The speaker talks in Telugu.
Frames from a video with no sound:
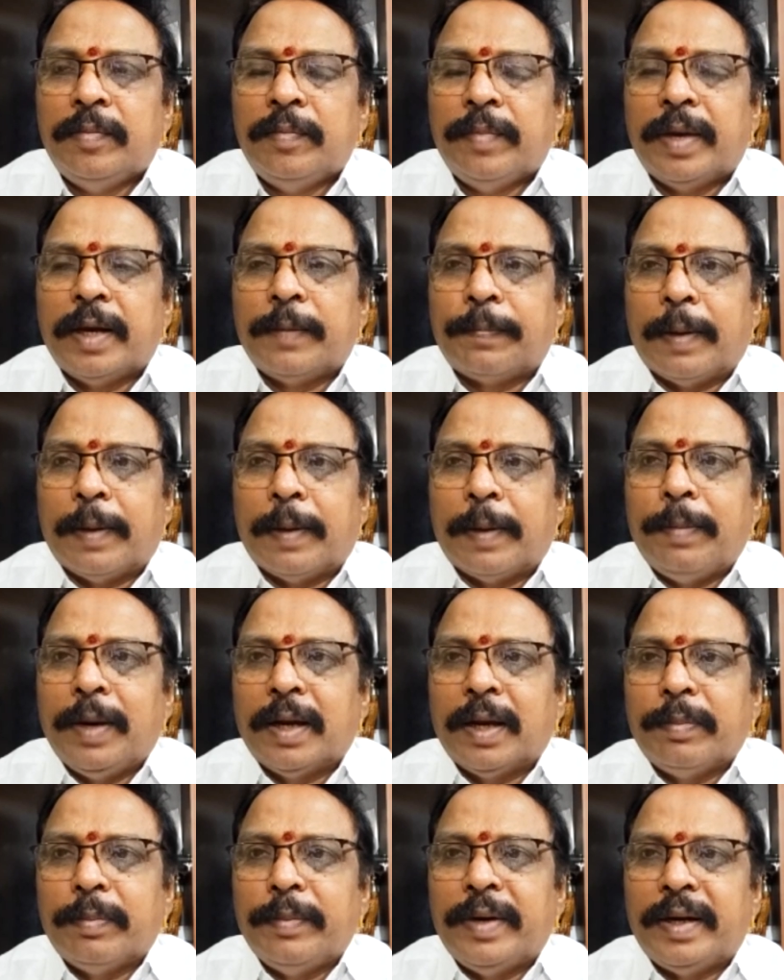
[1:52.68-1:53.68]
మరి
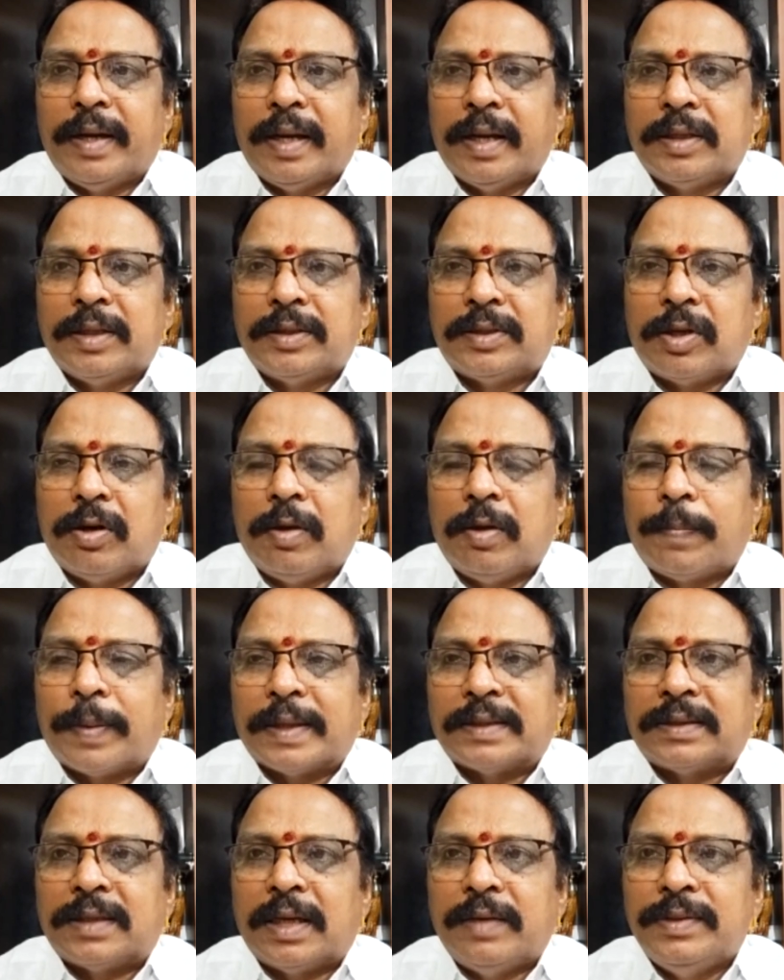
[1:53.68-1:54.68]
పబ్లిక్ మీటింగ్స్ లో
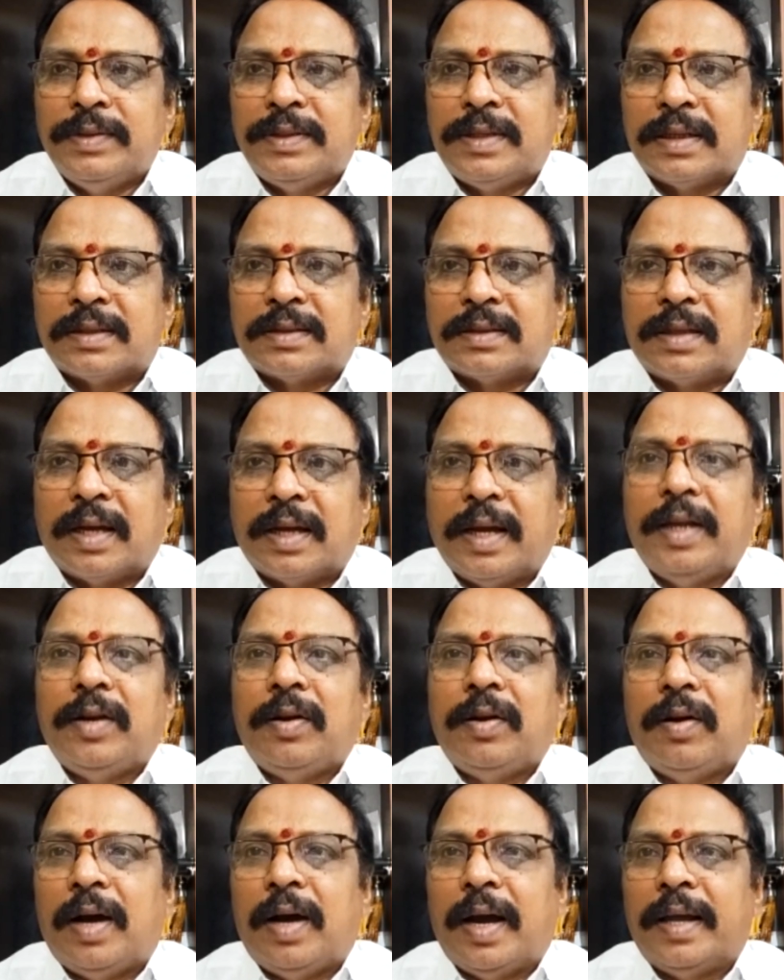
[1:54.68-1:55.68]
ప్రస్తావించే
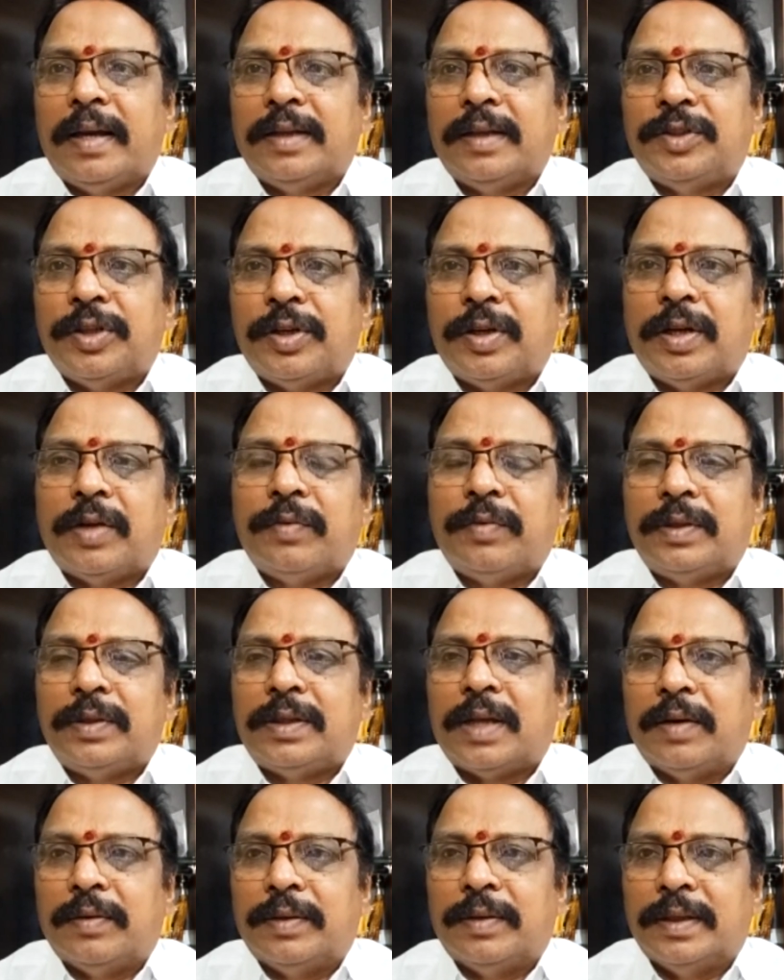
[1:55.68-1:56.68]
స్థాయిలో ఆయన చిరునవ్వు
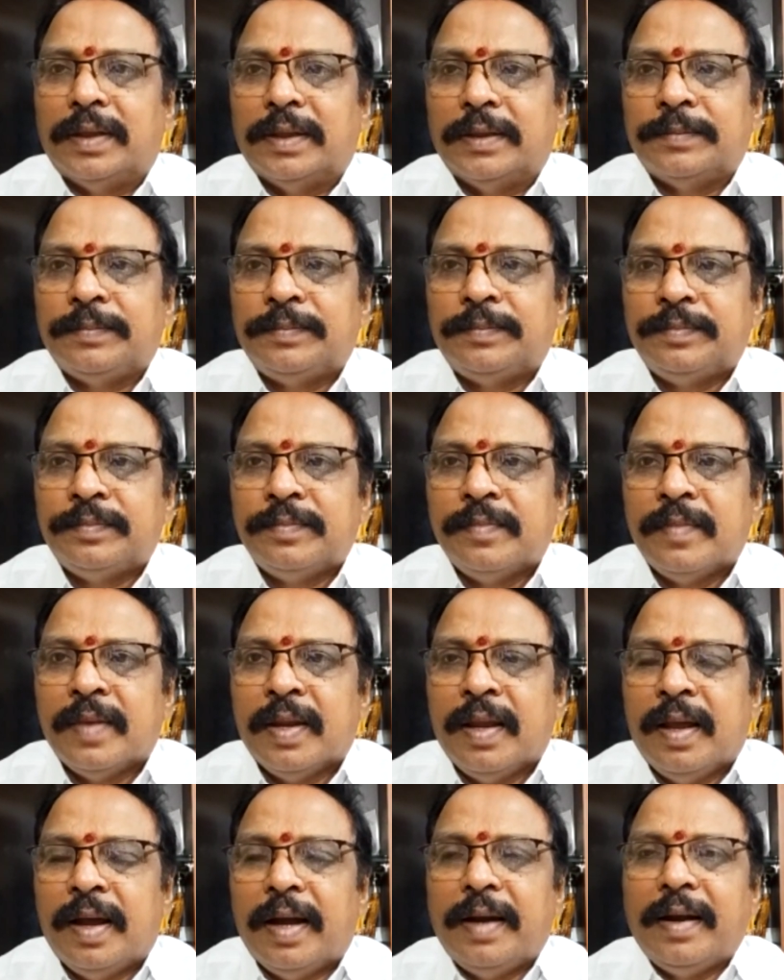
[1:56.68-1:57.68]
ఉంటా ఉంది
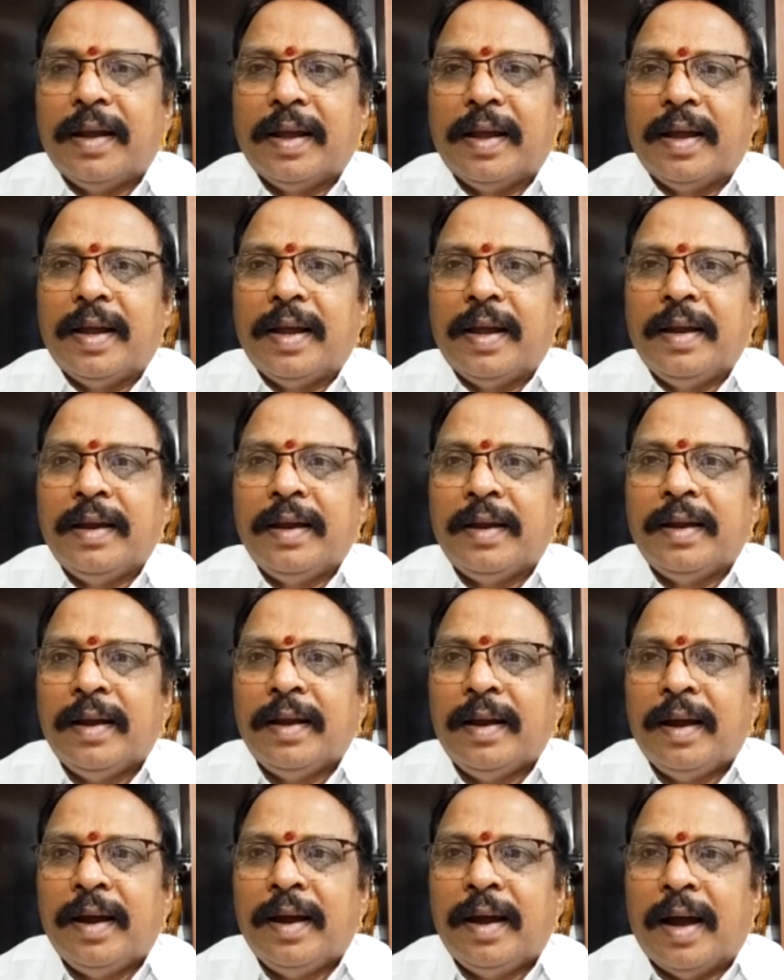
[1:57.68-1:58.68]
అంటే
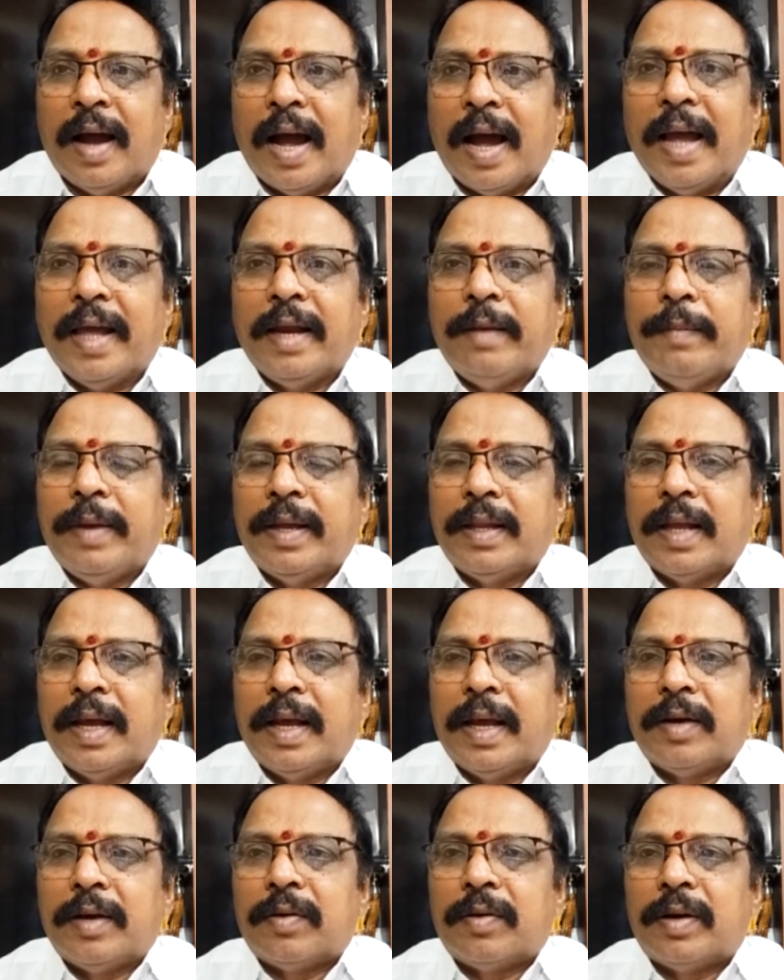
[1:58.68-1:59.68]
ఆయన మీద
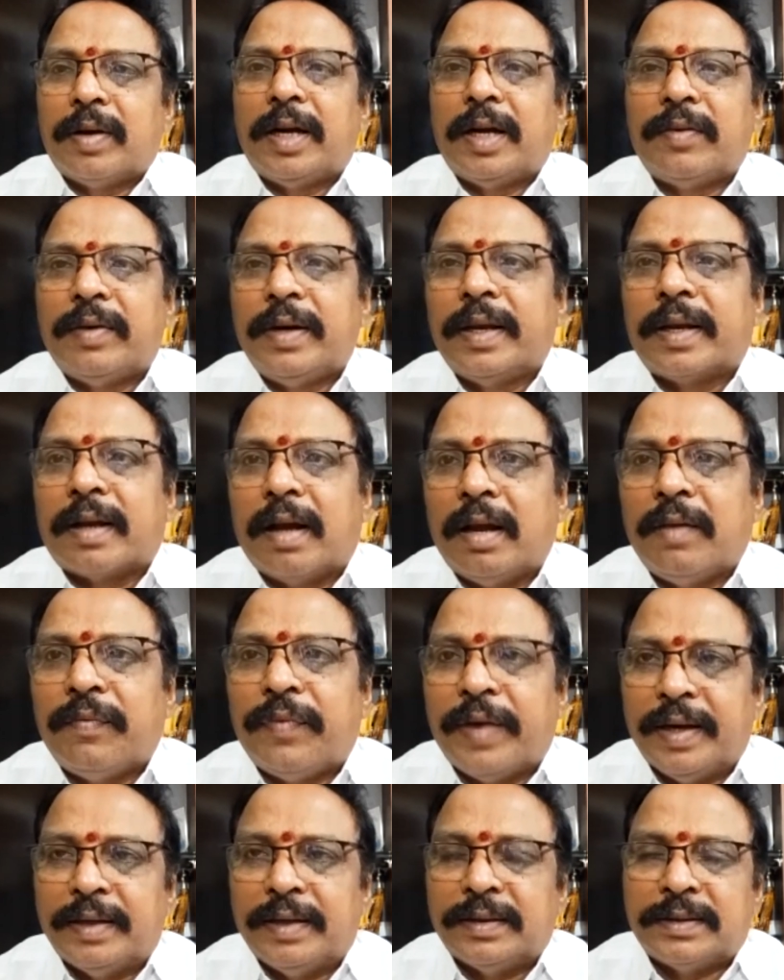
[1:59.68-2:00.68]
ఆయనకున్నటువంటి
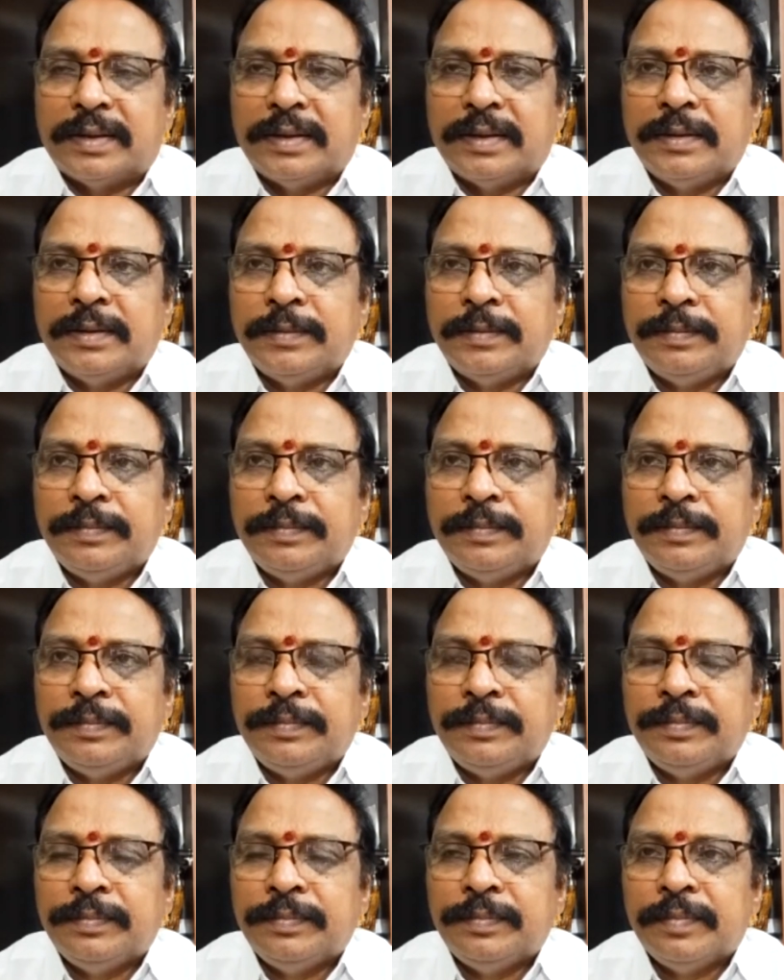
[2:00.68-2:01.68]
కాన్ఫిడెన్స్
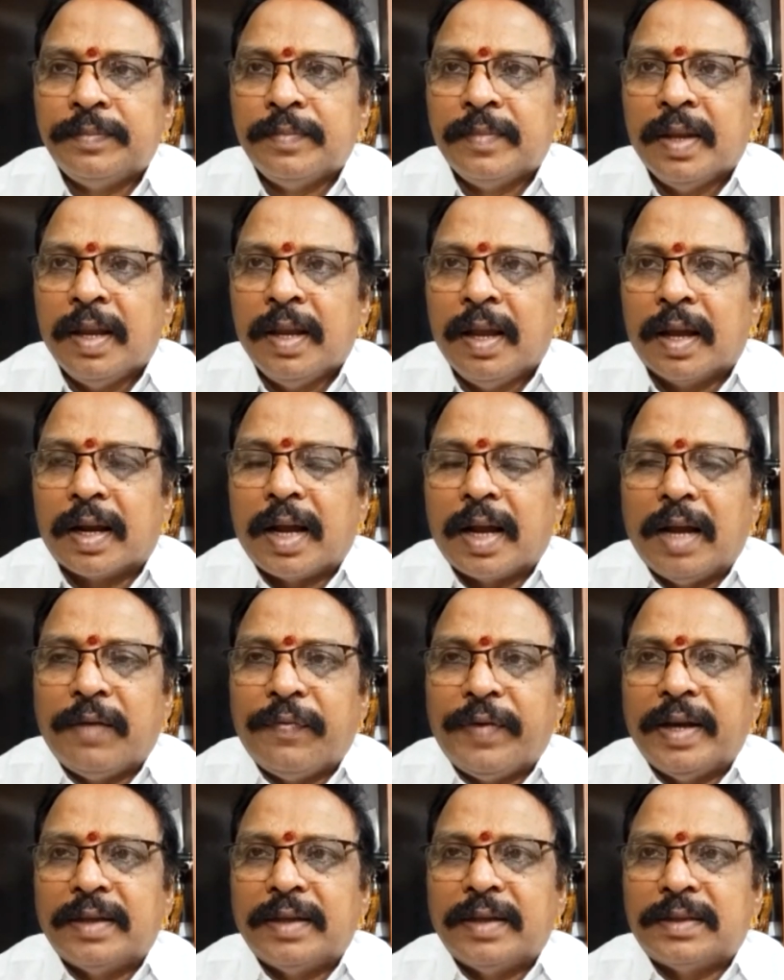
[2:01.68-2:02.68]

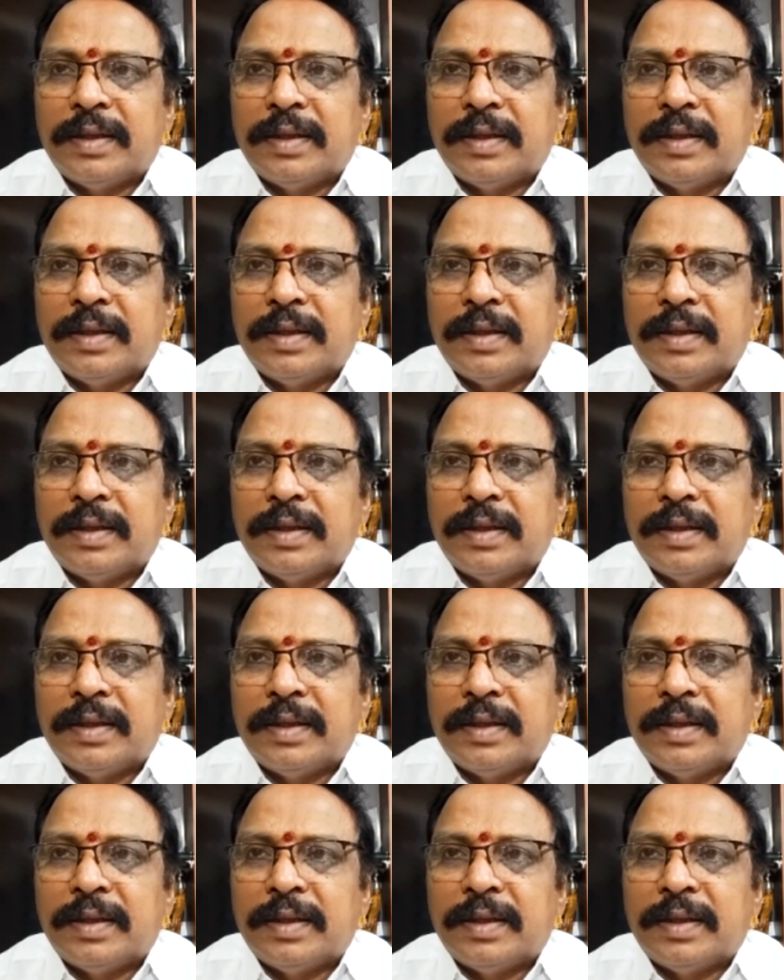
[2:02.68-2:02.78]
కాన్ఫిడెన్స్ ని